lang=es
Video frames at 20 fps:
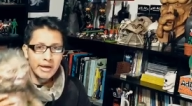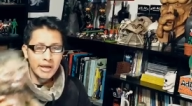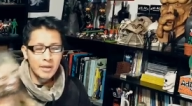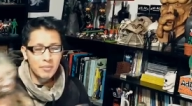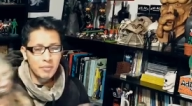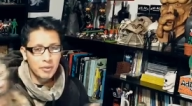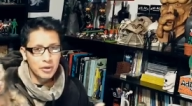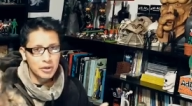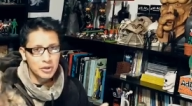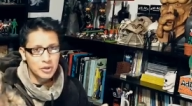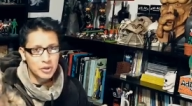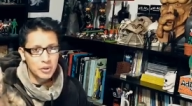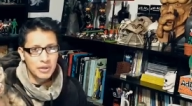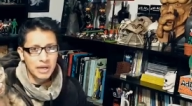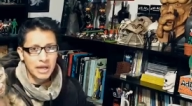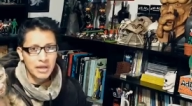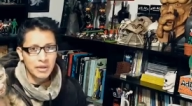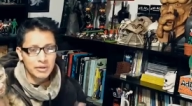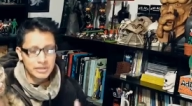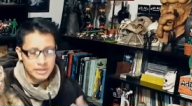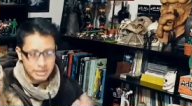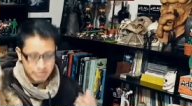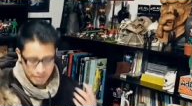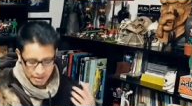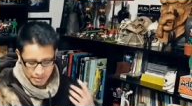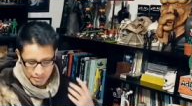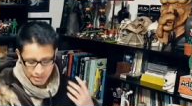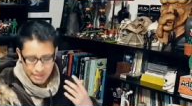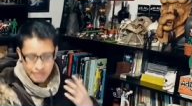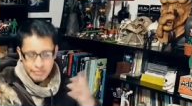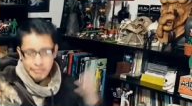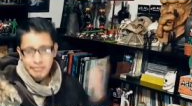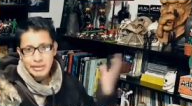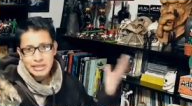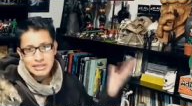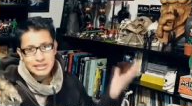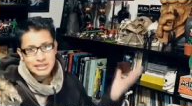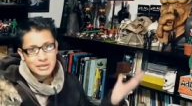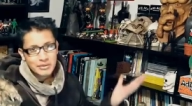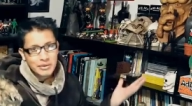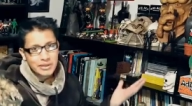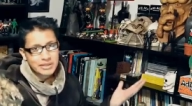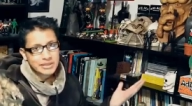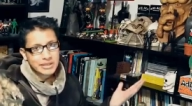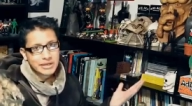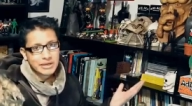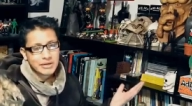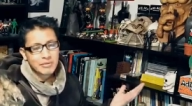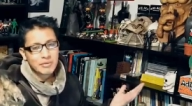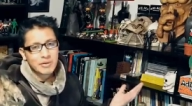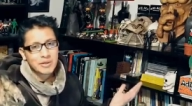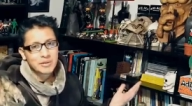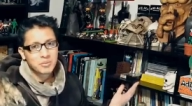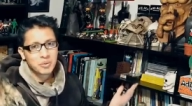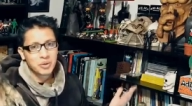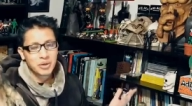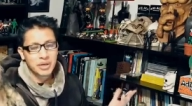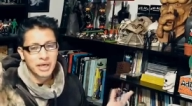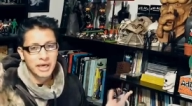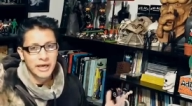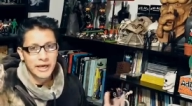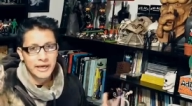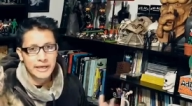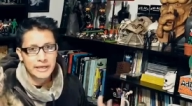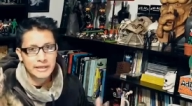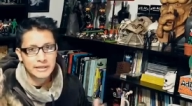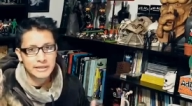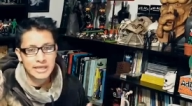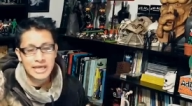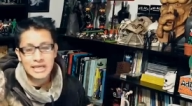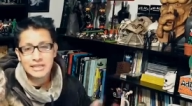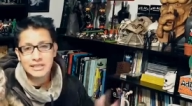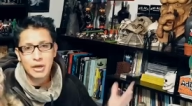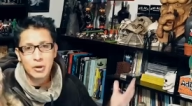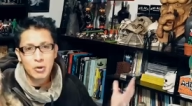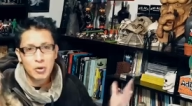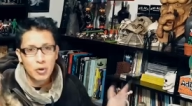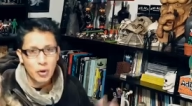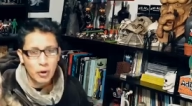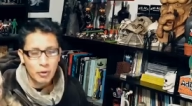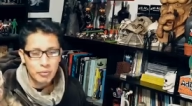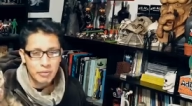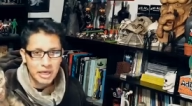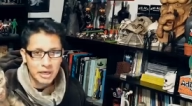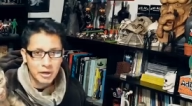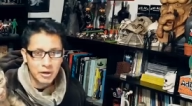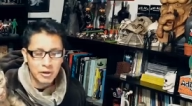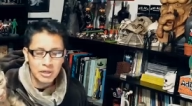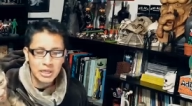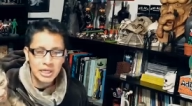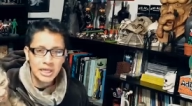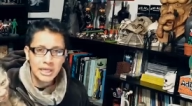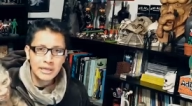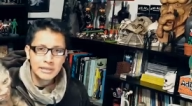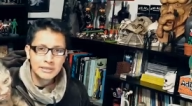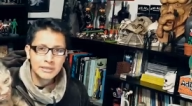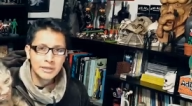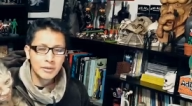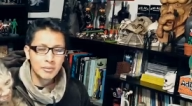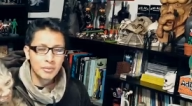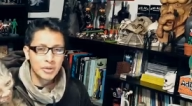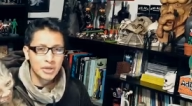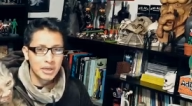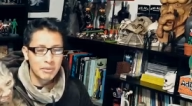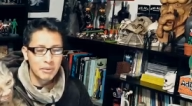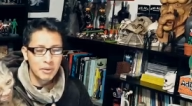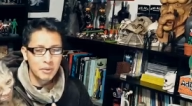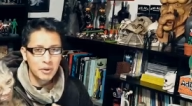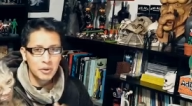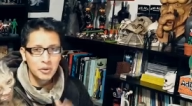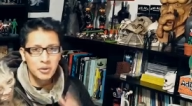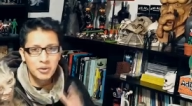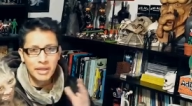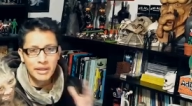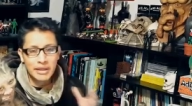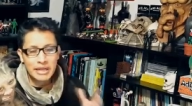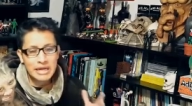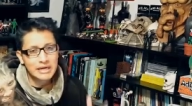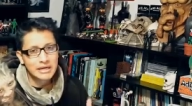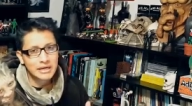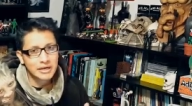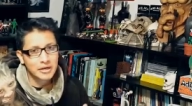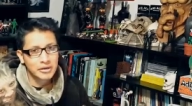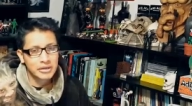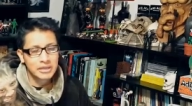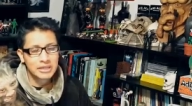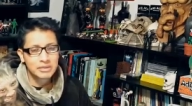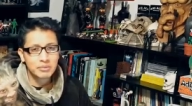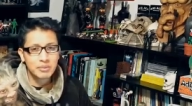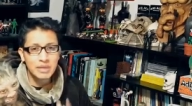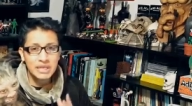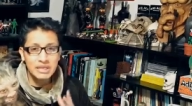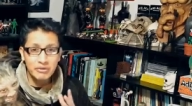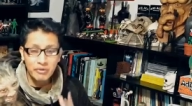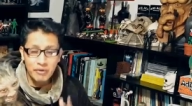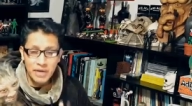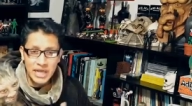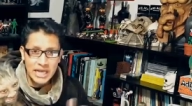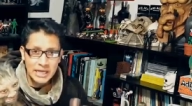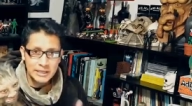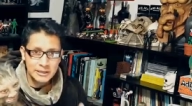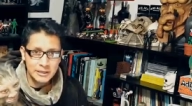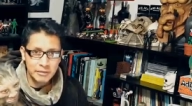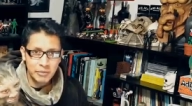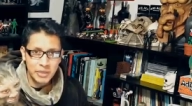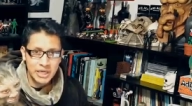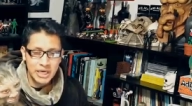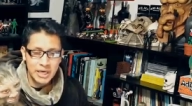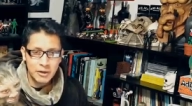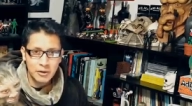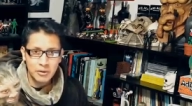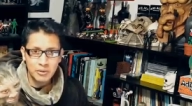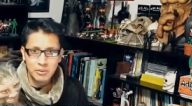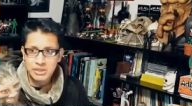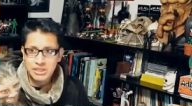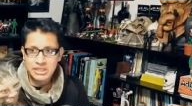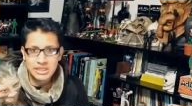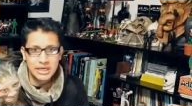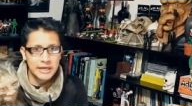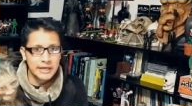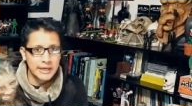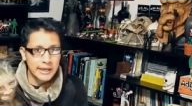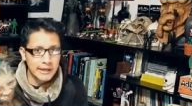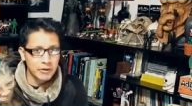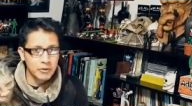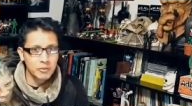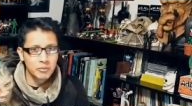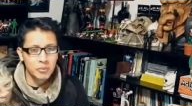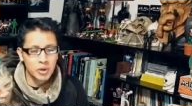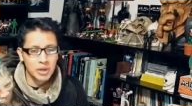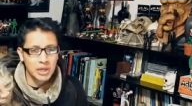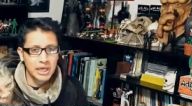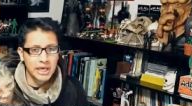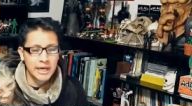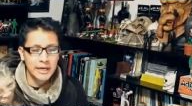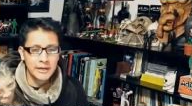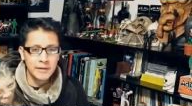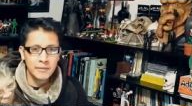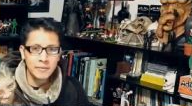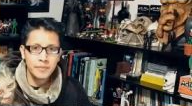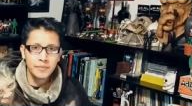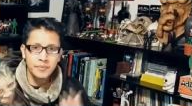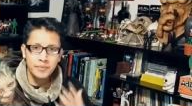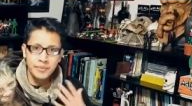Y por otro lado, si me ven vestido así, no es porque ya sea un cómico, sino porque vivo en una de las regiones más frías de México, cerca de un volcán,